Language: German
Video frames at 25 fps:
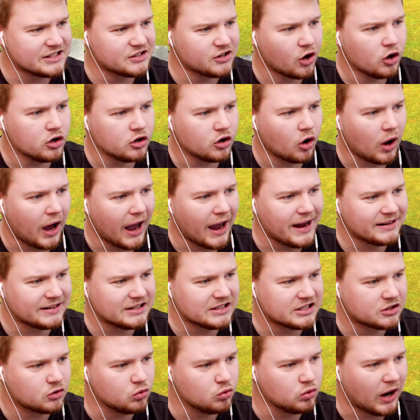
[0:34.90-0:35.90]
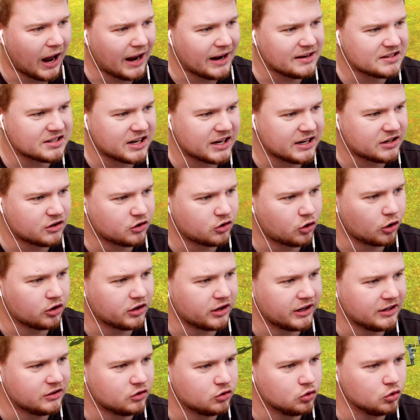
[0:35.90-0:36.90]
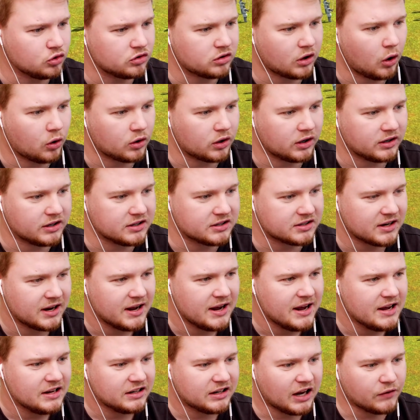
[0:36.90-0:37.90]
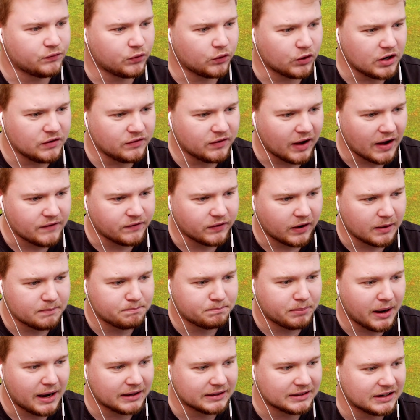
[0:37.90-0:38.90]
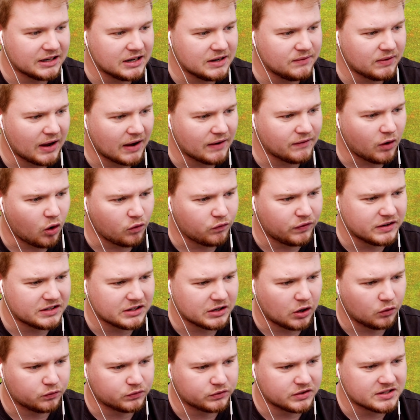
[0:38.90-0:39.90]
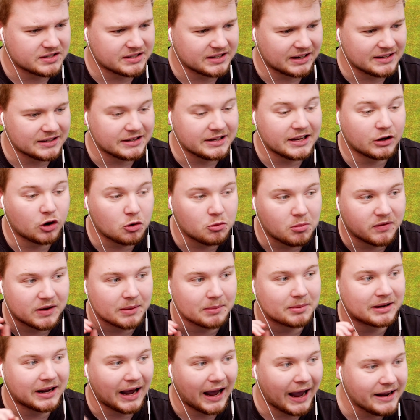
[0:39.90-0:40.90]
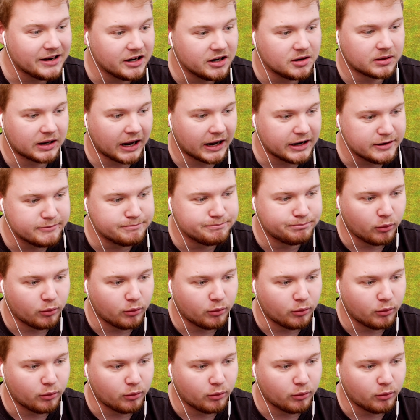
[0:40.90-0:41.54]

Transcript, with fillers: die sollten doch eigentlich gut antreten können gegen die Hydra, oder nicht? Davon nehmen wir einfach ein paar, dann nehmen wir, haben wir auch welche auf Distanz. Ne, guck mal, wir haben keine, keine